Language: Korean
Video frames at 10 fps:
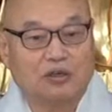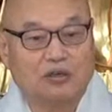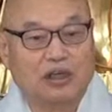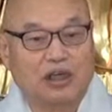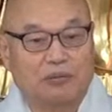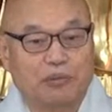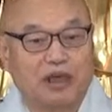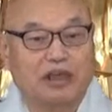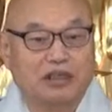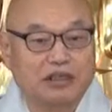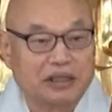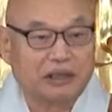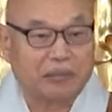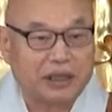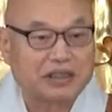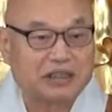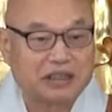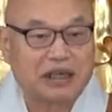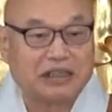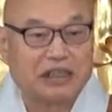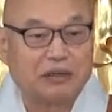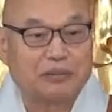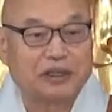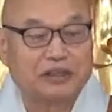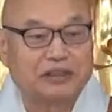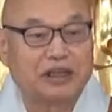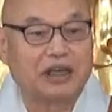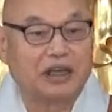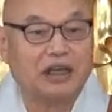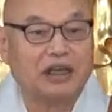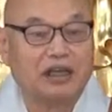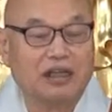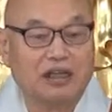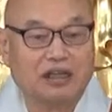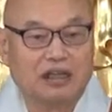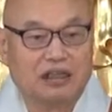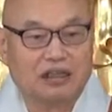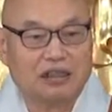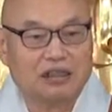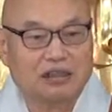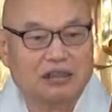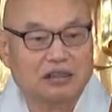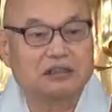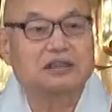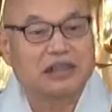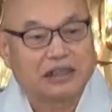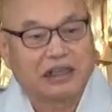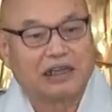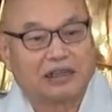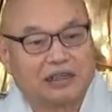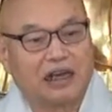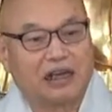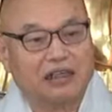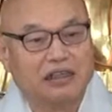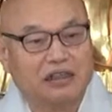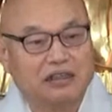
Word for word: 우리가 먹었는데 배설을 아니하면 그게 에, 예, 어떻게 되겠는가?